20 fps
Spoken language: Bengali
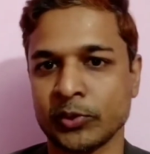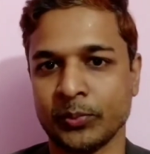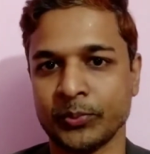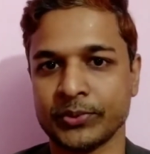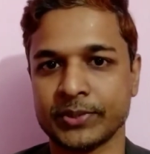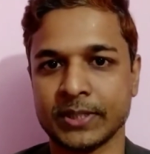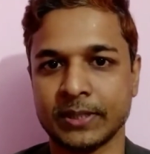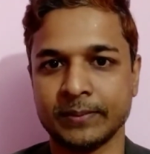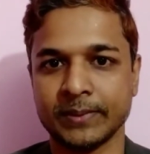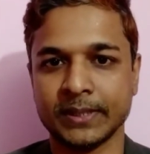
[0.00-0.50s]

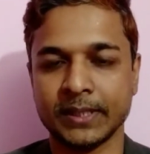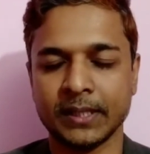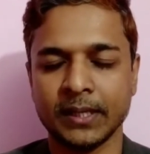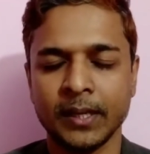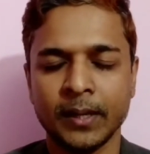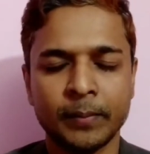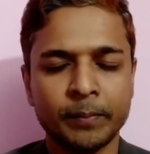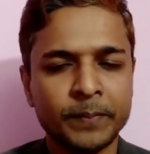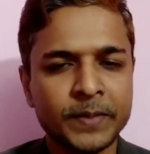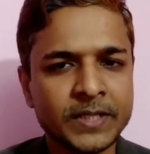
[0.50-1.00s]
সমস্যা আমাদের
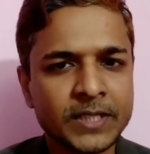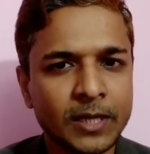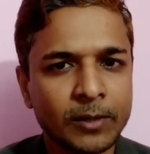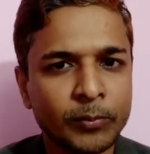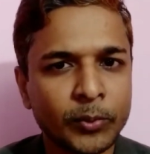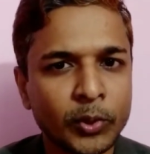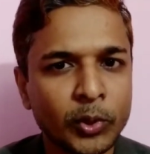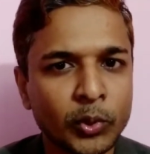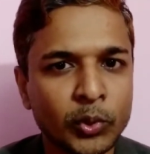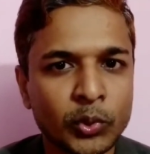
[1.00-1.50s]
বিশাল
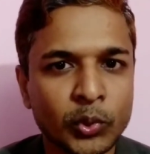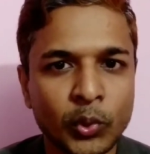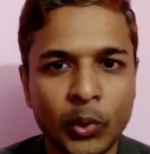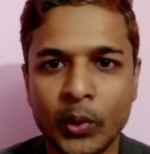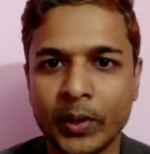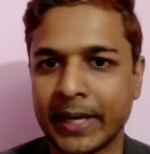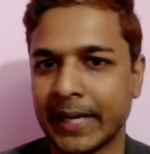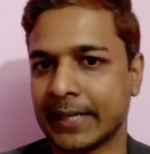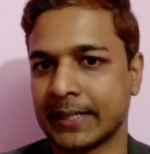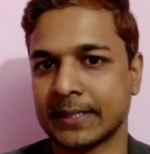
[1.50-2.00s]
বড়
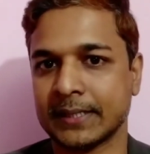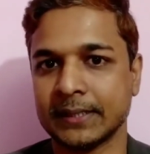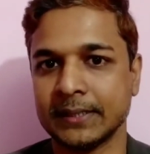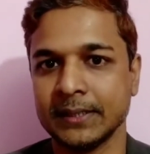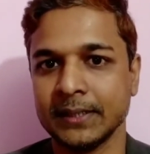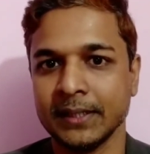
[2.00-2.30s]
রোগ একটা